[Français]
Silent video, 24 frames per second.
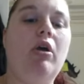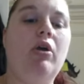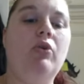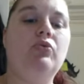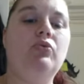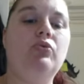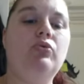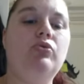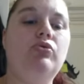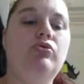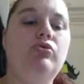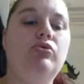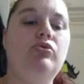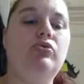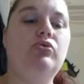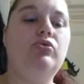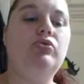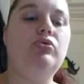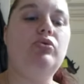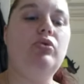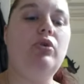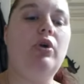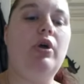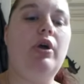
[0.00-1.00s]
Donc du
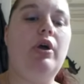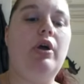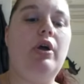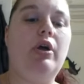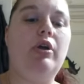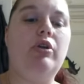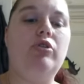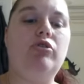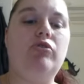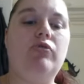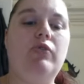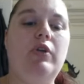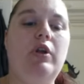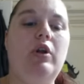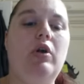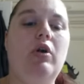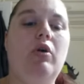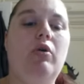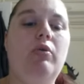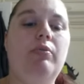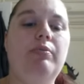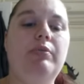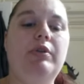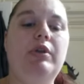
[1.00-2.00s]
coup, euh, je vais
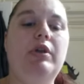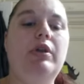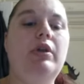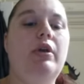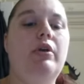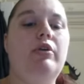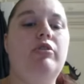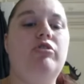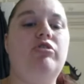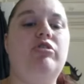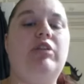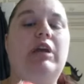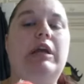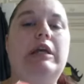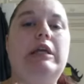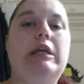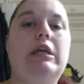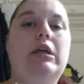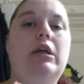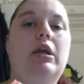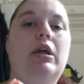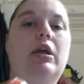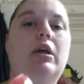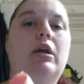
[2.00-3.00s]
leur emmener chacun